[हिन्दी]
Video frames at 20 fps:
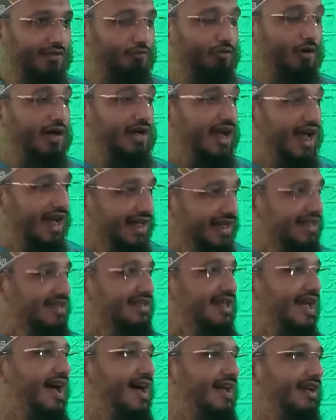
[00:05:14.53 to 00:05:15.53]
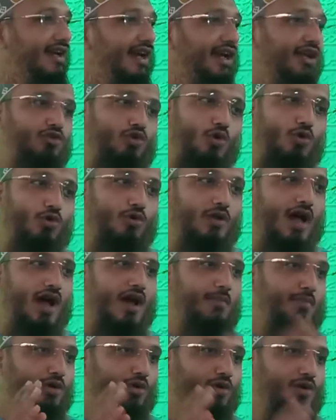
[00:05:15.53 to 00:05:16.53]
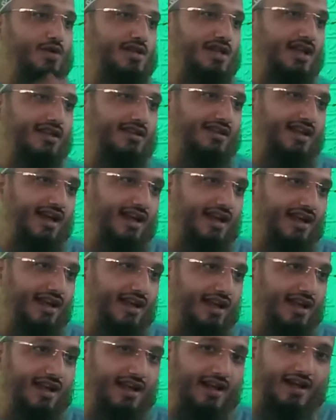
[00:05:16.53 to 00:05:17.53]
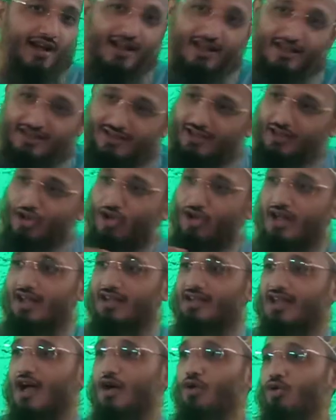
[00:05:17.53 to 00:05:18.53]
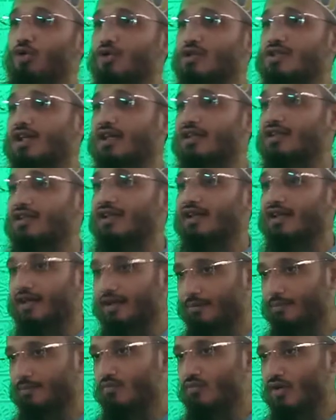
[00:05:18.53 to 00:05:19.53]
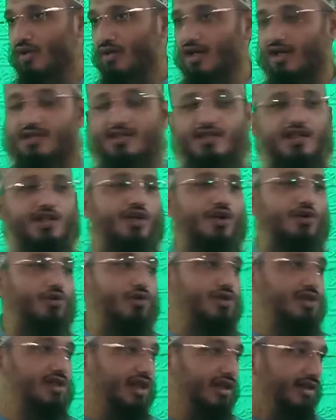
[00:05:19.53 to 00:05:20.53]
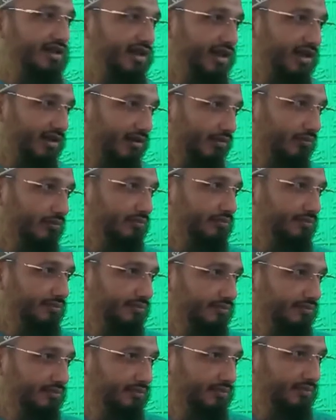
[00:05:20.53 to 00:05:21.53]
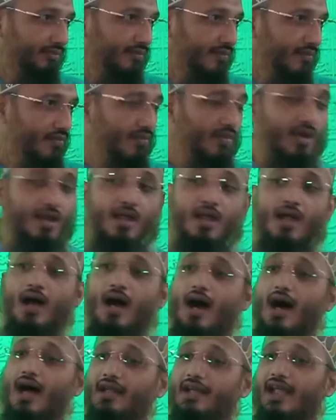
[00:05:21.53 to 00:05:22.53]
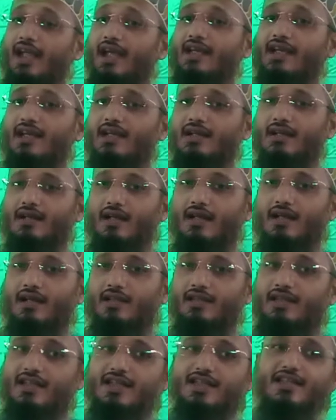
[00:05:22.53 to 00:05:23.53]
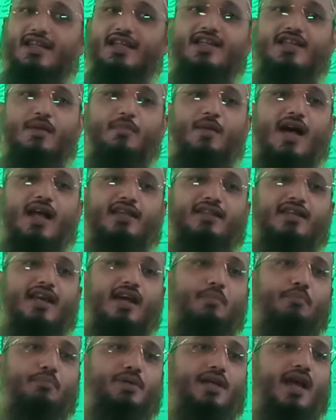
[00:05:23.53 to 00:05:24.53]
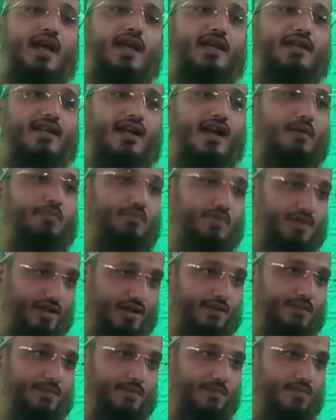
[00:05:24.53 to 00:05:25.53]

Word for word: वरना इंसान है तो गुनाह भी हो सकता है गलतियाँ और ख़ता हो सकती है लग्जिशें हो सकती है हाँ लेकिन तीसरी जमात है अम्बिया कराम की